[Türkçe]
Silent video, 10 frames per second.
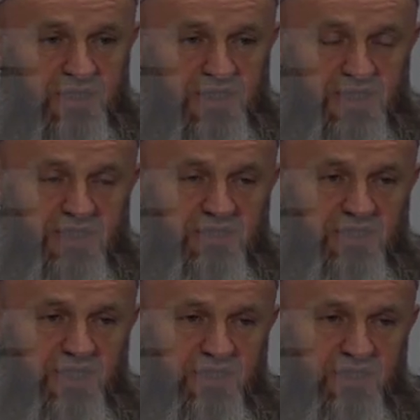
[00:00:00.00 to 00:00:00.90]

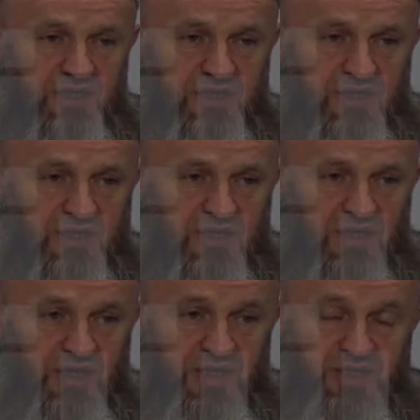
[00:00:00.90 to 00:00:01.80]
yaratılan
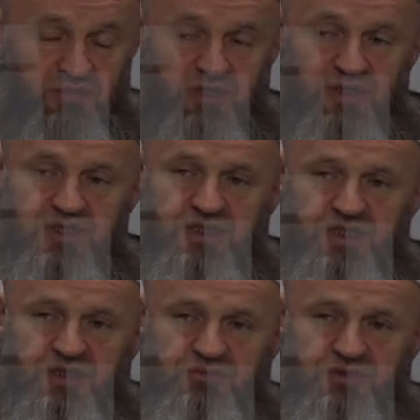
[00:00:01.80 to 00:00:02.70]
Adem
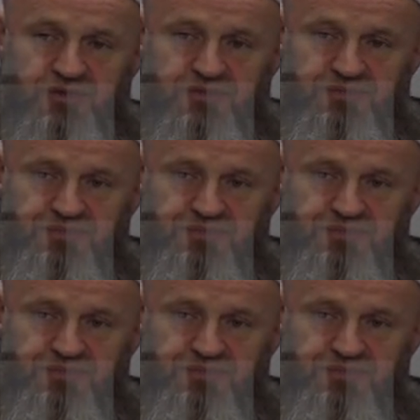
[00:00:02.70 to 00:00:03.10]
Aleyhisselam'dır.